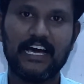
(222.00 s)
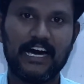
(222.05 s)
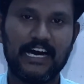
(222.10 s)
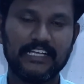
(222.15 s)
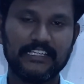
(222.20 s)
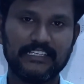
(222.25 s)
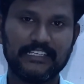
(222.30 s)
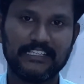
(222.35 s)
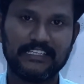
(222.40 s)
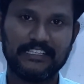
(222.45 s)

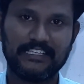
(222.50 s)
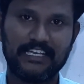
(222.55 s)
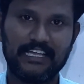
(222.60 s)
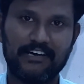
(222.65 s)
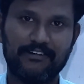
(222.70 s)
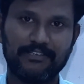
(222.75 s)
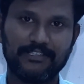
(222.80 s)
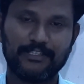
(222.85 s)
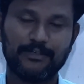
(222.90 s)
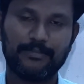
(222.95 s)
அது
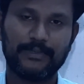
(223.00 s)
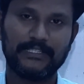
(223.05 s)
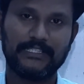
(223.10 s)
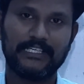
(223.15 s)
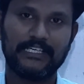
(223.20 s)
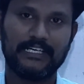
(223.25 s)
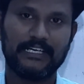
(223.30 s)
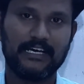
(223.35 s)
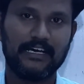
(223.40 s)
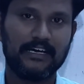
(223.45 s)
எல்லாம் வந்து
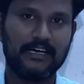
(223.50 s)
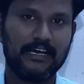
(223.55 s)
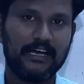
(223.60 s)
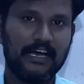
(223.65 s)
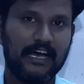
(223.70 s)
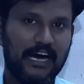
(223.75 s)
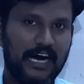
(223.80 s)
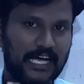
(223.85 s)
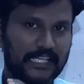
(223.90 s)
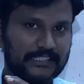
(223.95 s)
பார்த்திங்கன்னா
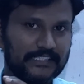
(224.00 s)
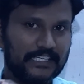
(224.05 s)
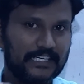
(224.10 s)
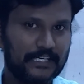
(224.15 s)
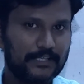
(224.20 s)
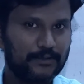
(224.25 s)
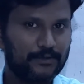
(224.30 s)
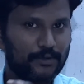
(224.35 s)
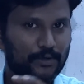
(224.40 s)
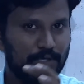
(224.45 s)
அந்த
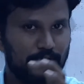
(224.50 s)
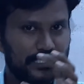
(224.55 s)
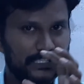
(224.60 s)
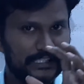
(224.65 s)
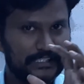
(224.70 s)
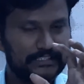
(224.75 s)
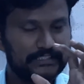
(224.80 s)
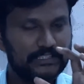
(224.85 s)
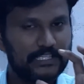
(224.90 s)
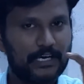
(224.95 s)
கண்ட்ரோலர்
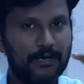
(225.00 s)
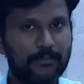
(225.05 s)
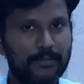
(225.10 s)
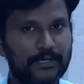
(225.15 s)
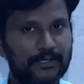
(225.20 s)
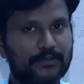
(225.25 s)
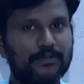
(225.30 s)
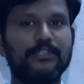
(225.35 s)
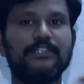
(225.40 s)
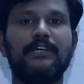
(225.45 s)
இருந்தால்
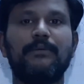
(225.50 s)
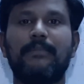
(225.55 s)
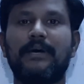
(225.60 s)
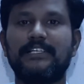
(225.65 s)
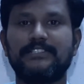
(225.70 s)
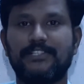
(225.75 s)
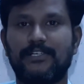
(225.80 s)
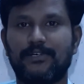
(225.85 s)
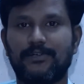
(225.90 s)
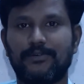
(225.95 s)
மட்டும்தான்
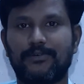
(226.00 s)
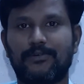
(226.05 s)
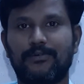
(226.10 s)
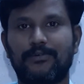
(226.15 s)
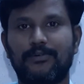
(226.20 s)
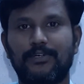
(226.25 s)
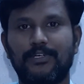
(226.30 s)
மேட்ச் ஆகும்